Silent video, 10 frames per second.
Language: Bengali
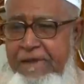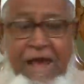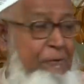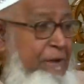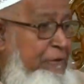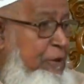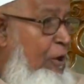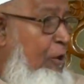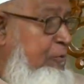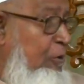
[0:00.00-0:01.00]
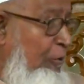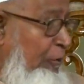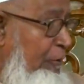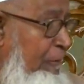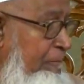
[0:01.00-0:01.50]
কারণ এইটাও লক্ষ্য
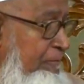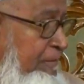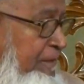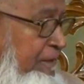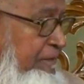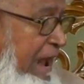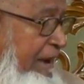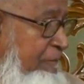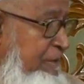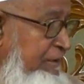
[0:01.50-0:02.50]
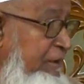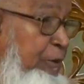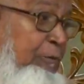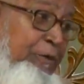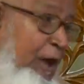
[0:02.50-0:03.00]
করলো যে
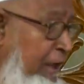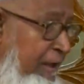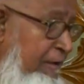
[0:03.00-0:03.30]
হারামজাদিতে বোধ হয়